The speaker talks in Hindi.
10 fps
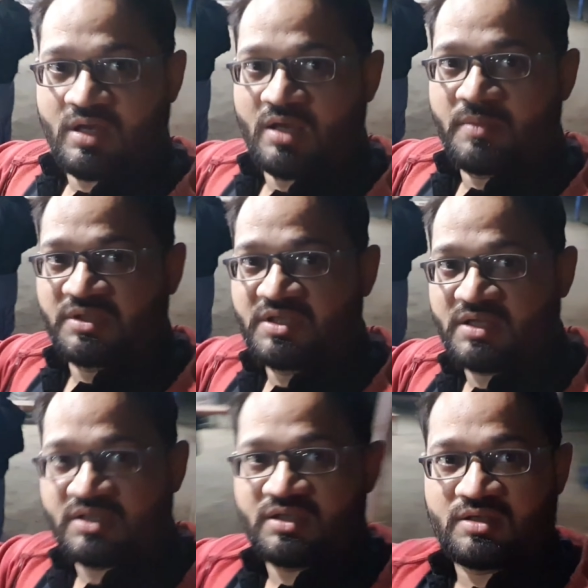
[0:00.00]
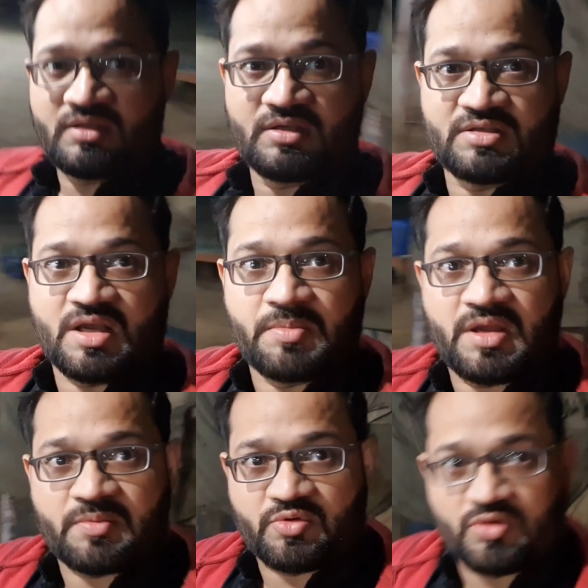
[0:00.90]
अल मदीना की इसका मैं
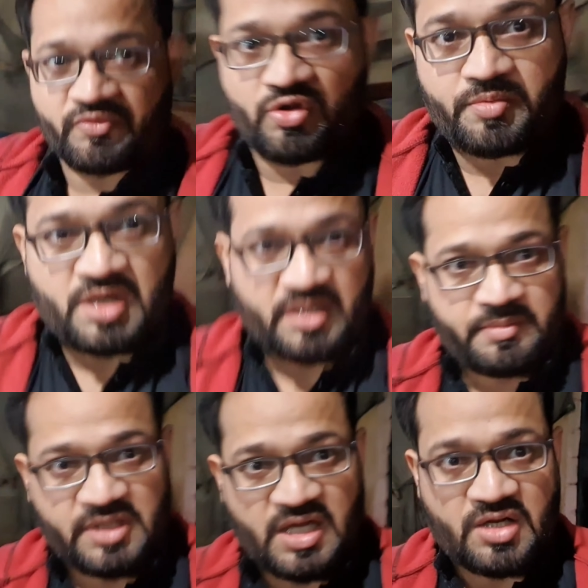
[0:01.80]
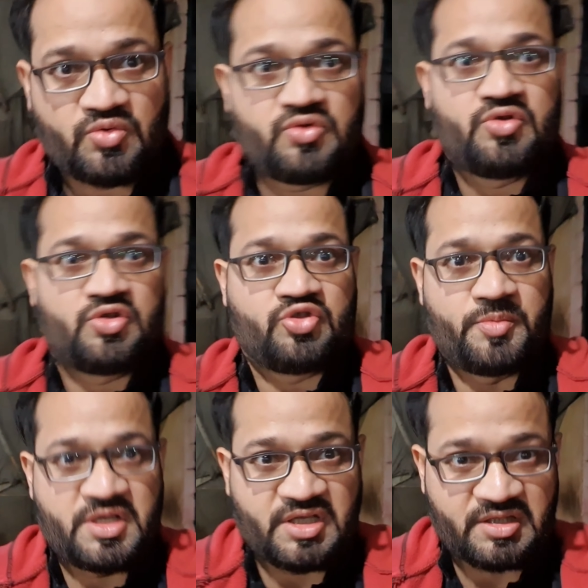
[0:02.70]
आपको वीडियो बना के बता रहा हूँ
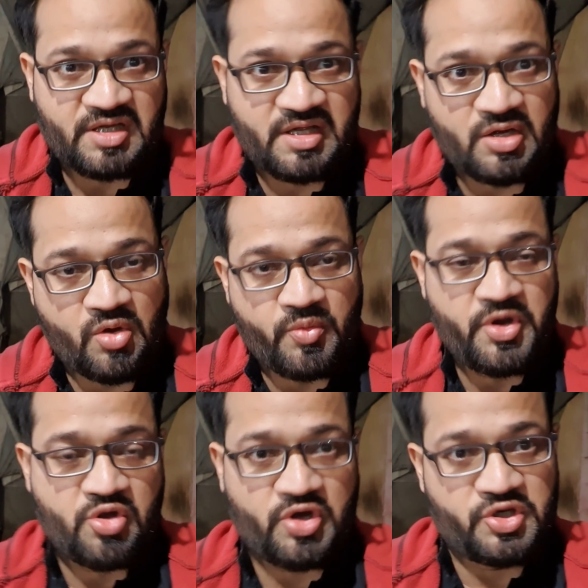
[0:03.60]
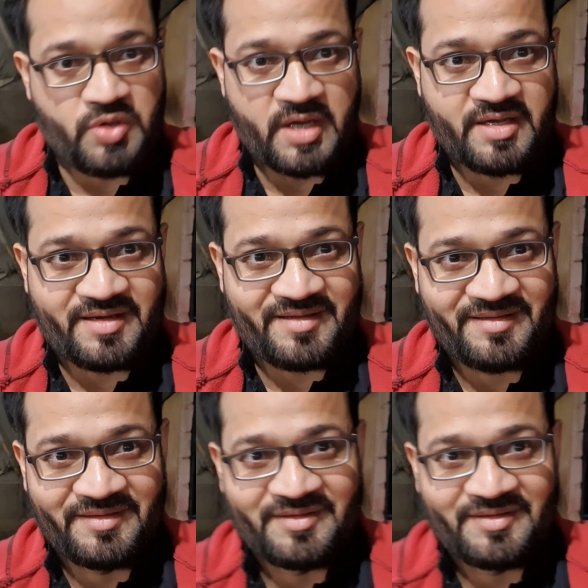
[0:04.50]
वैसा तरह तो है और वीडियो को इन्जॉय करें